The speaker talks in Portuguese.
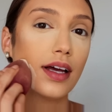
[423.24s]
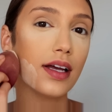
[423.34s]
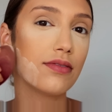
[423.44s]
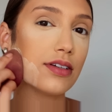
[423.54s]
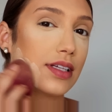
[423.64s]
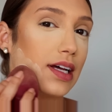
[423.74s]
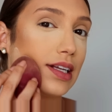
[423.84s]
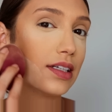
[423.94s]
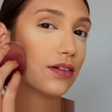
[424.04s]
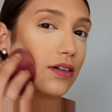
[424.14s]
E aí, vou
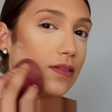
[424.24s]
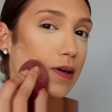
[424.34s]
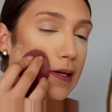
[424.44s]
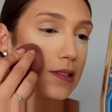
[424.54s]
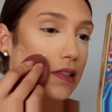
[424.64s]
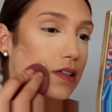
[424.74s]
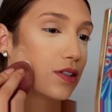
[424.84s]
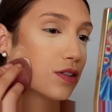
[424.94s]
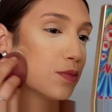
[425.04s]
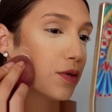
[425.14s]
selando, ó, no
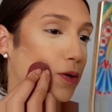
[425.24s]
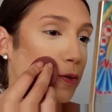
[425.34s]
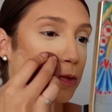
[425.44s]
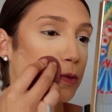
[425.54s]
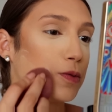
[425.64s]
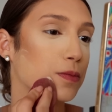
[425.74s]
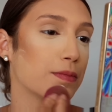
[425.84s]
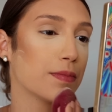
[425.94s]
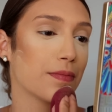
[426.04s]
restante do meu rosto.